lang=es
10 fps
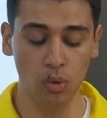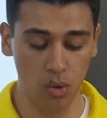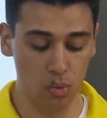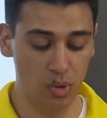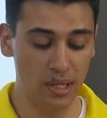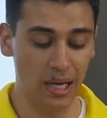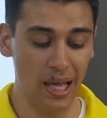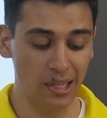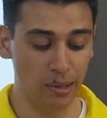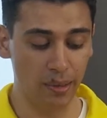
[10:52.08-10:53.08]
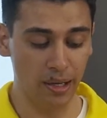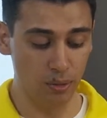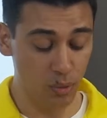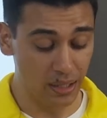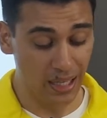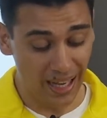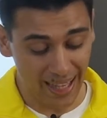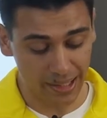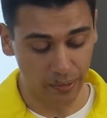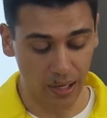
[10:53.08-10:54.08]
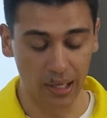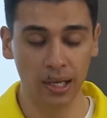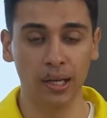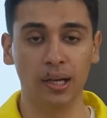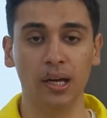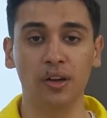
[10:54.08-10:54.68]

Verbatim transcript: tenemos el Vegapulse C22